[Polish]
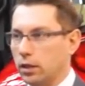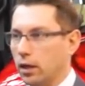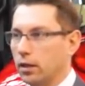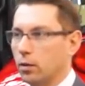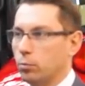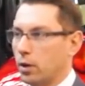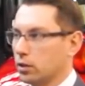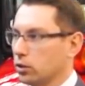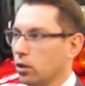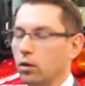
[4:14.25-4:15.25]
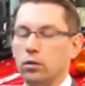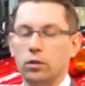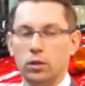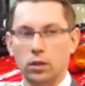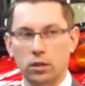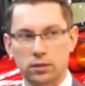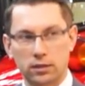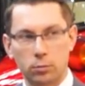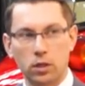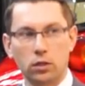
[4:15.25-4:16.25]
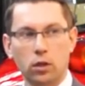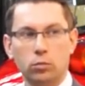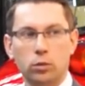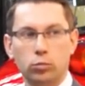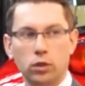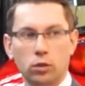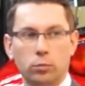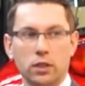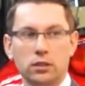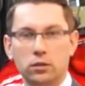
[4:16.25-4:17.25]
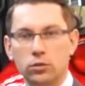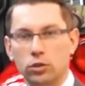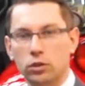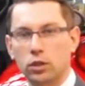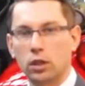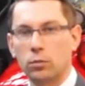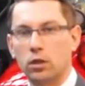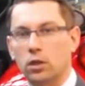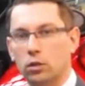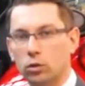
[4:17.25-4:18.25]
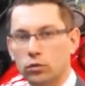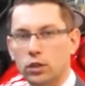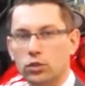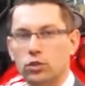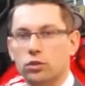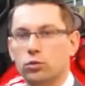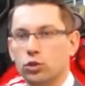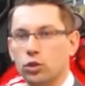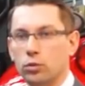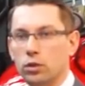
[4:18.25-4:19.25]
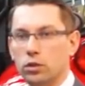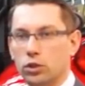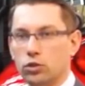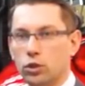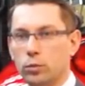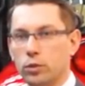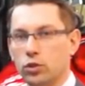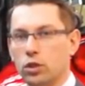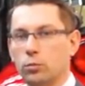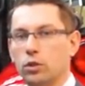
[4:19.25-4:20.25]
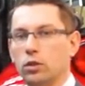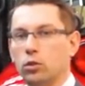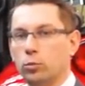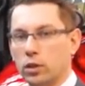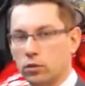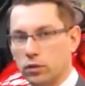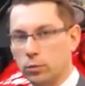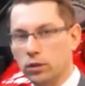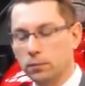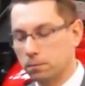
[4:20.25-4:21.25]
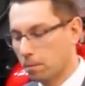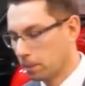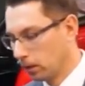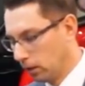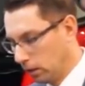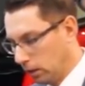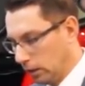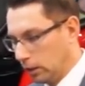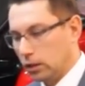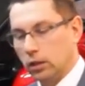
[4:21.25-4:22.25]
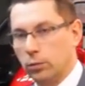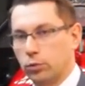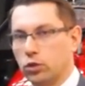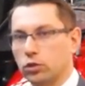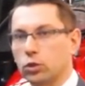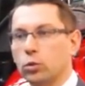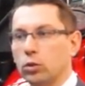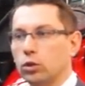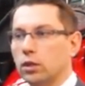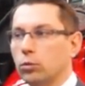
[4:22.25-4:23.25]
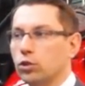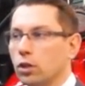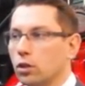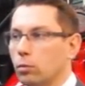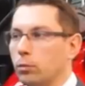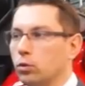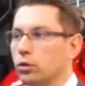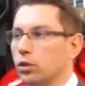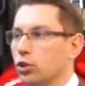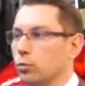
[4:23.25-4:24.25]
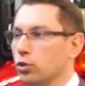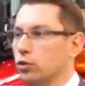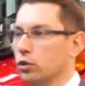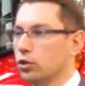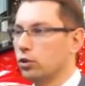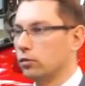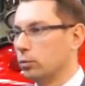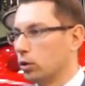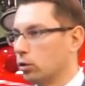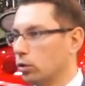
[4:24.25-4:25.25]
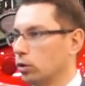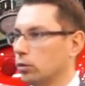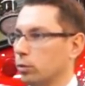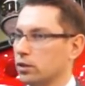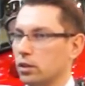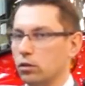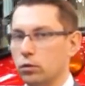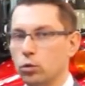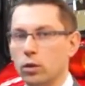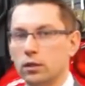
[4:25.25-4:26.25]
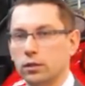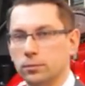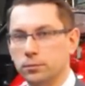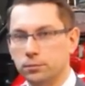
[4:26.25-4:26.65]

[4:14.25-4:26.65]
daje nam bardzo stabilną, płynną pracę tym ciągnikiem, również z dużymi, ciężkimi maszynami uprawowymi. E, przechodząc do układu hydraulicznego, mamy tutaj trzy możliwości do wyboru. Podstawowy układ